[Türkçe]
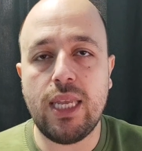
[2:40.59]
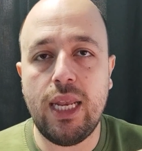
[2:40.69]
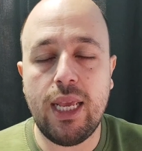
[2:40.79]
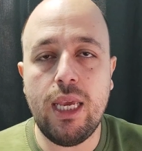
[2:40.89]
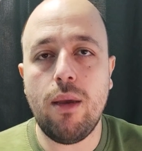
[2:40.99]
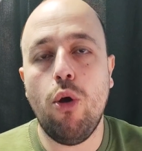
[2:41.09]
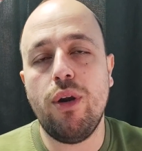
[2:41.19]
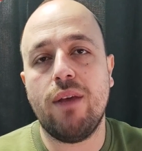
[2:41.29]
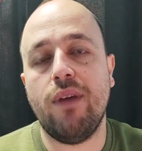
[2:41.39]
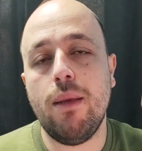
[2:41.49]
TR'ye
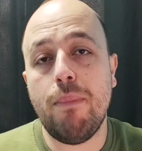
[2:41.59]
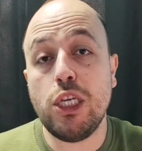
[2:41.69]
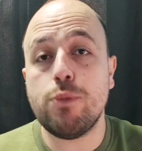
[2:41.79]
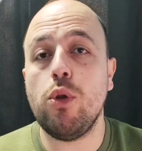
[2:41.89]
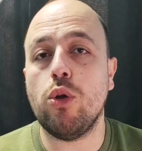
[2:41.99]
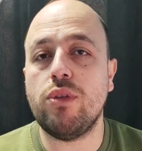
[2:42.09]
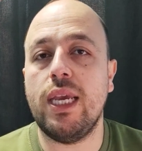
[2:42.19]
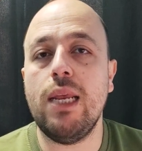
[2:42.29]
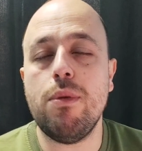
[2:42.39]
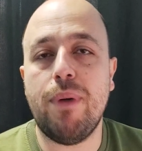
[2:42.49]
örnek vereyim 5 milyon
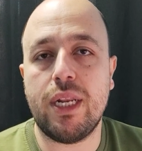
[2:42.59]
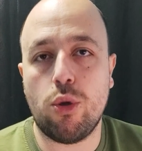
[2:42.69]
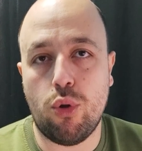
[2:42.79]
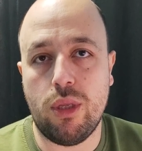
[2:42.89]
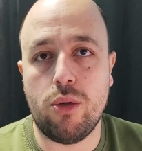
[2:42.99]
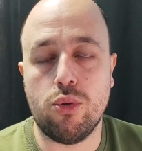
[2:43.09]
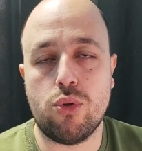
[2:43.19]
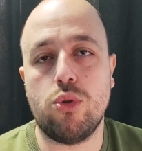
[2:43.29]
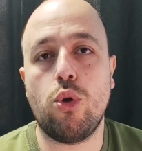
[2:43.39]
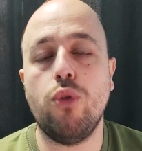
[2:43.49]
TL bir para gönderiyorsunuz.